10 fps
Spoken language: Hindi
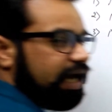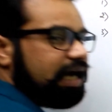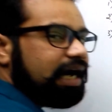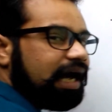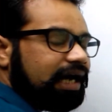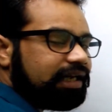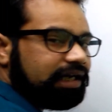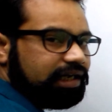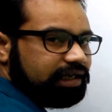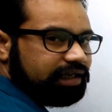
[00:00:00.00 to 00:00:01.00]
क्या है
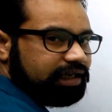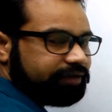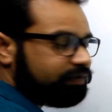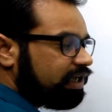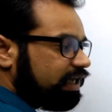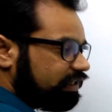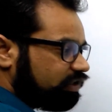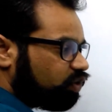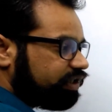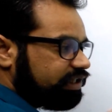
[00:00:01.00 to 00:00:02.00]
अलग अलग है
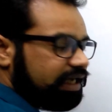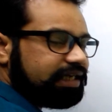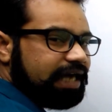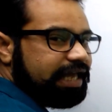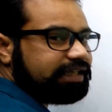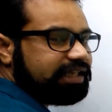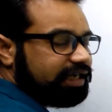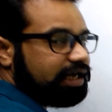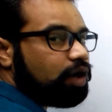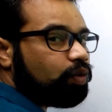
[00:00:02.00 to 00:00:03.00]
तो ये क्या है एक
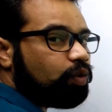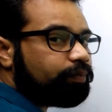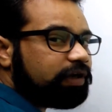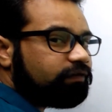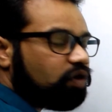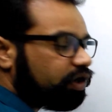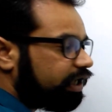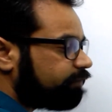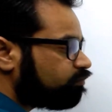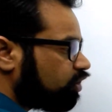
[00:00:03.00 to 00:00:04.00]
तरीके का ओपन वॉक है